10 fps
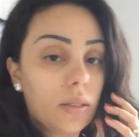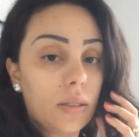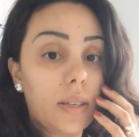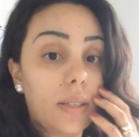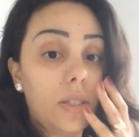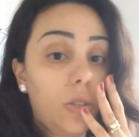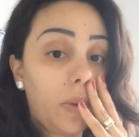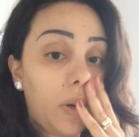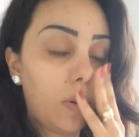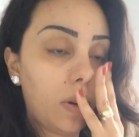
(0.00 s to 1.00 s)
Esqueci de
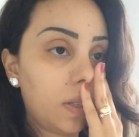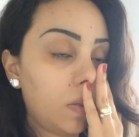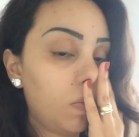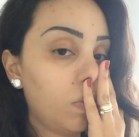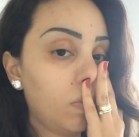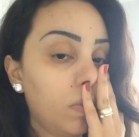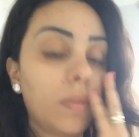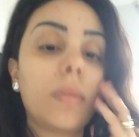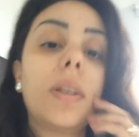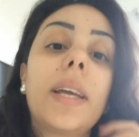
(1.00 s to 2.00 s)
uma coisa.
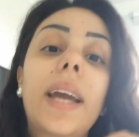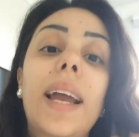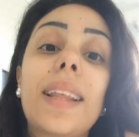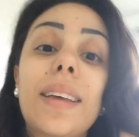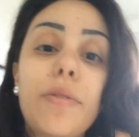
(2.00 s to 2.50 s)
Ligar lá na